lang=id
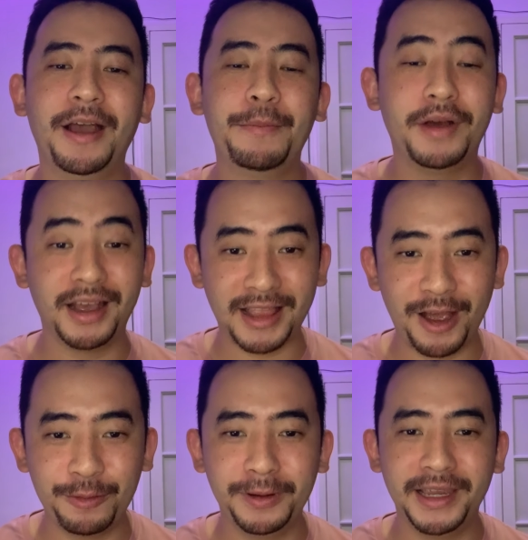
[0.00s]

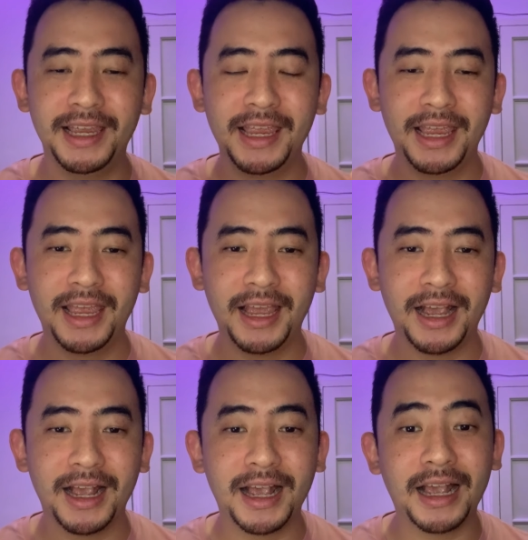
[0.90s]
mengetahui
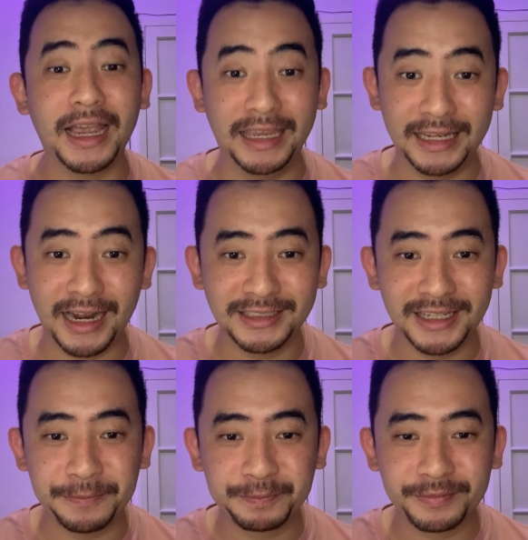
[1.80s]

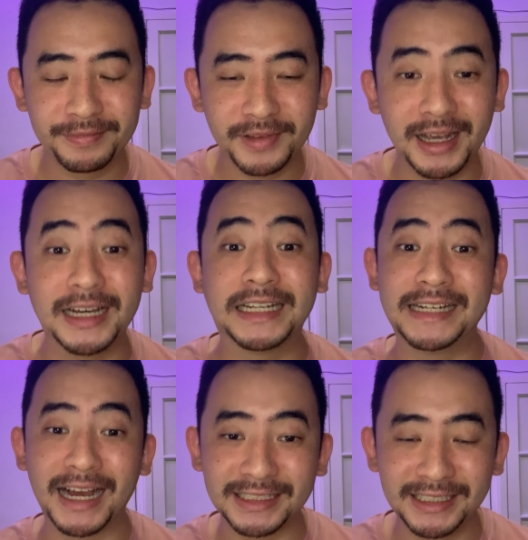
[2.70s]
keinginannya
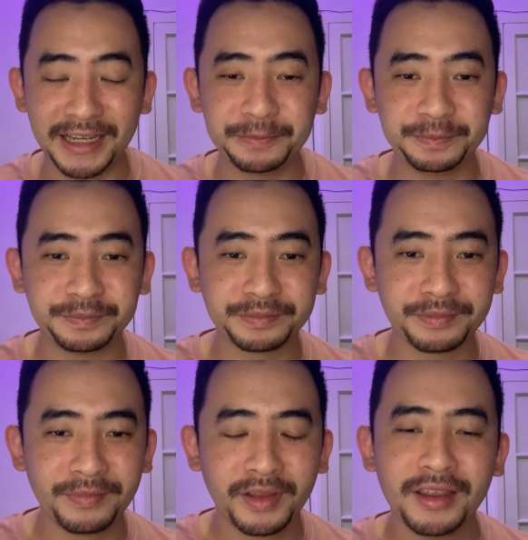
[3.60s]
kehendaknya
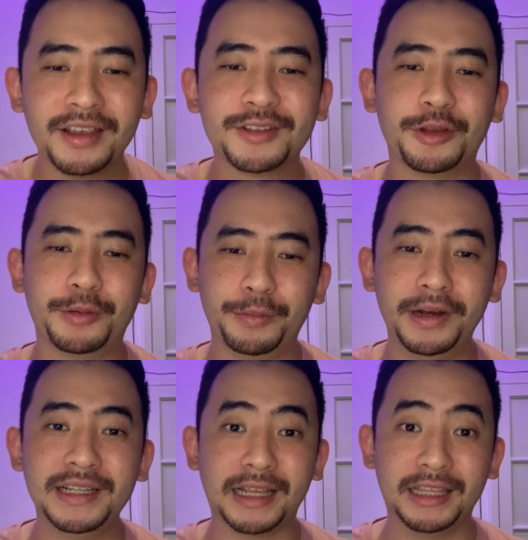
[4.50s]
so teman-teman
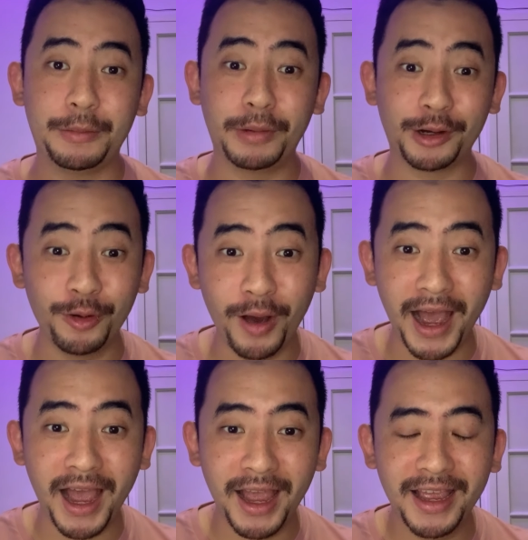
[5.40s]
di saat kita
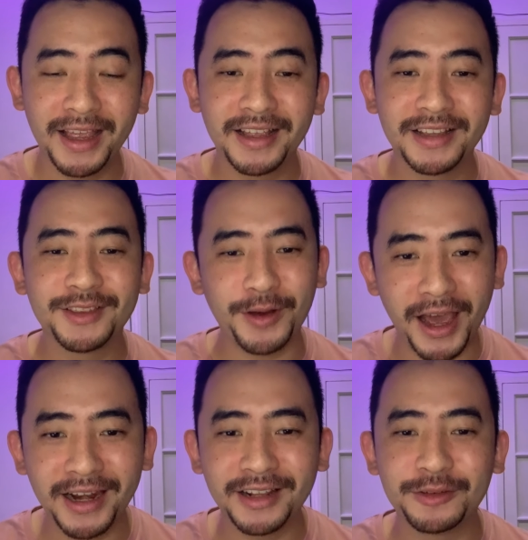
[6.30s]
berdoa
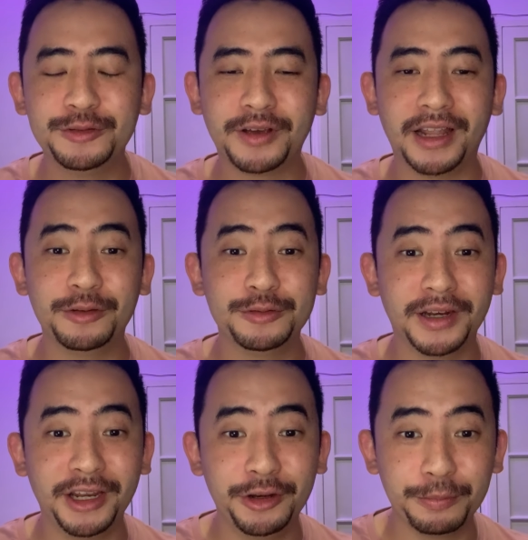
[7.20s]
Tuhan tunjukkan
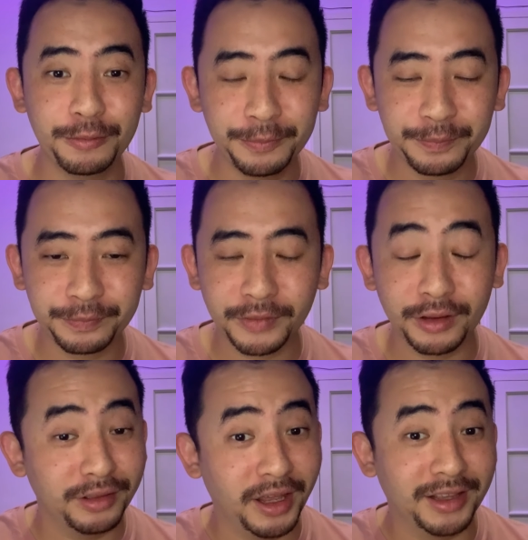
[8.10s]
tujuan hidupmu
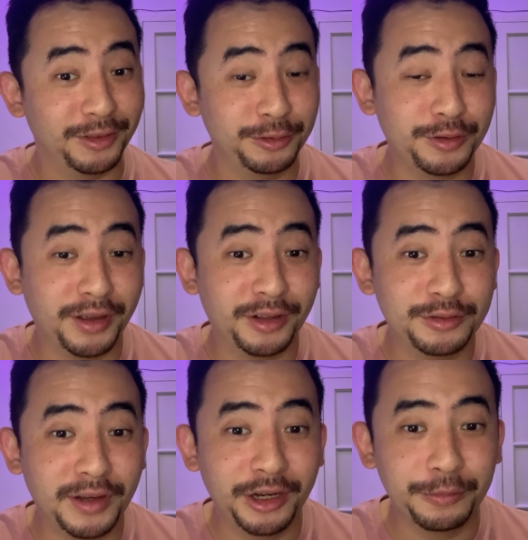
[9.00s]
eh, tunjukkan
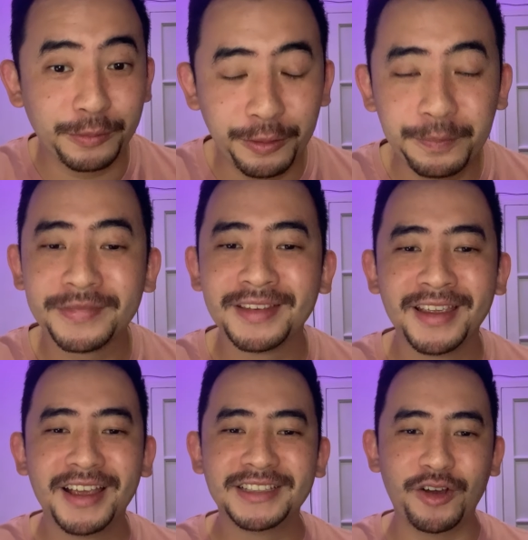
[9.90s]
tujuan hidupku
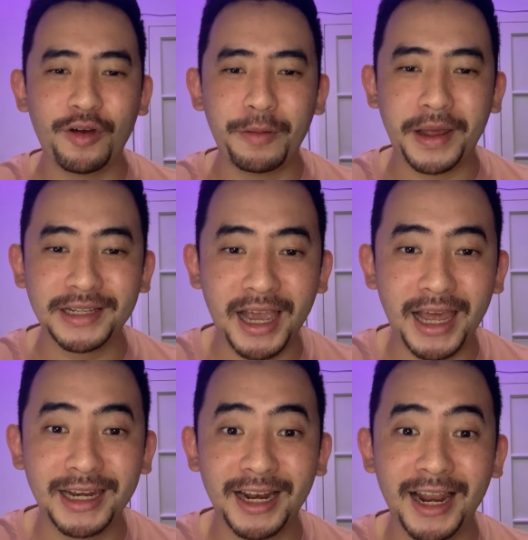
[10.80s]
jawabannya
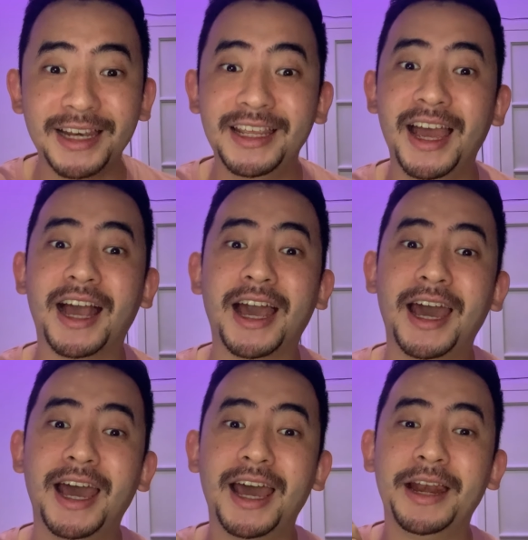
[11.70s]
adalah dia
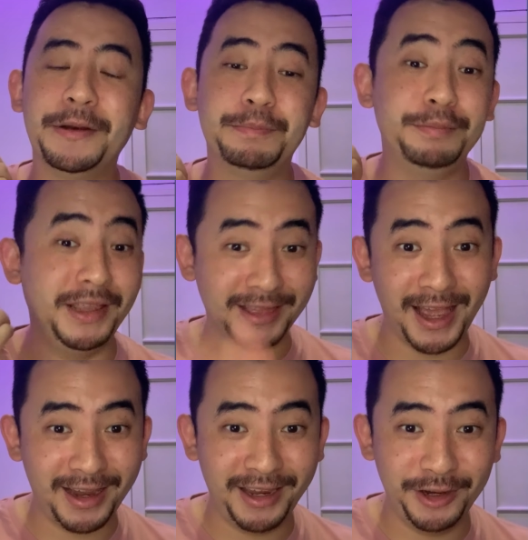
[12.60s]
akan minta
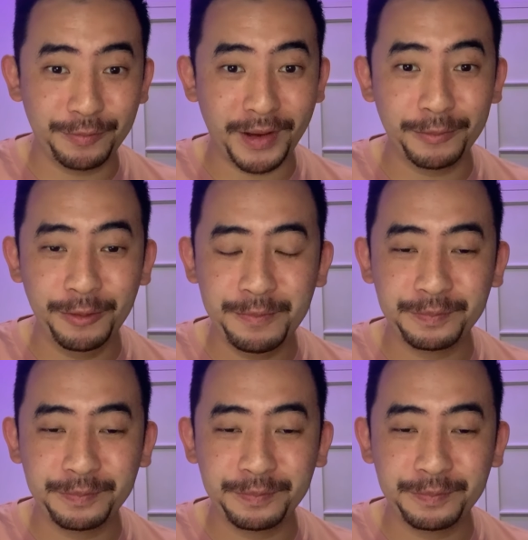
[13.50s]
kehidupanmu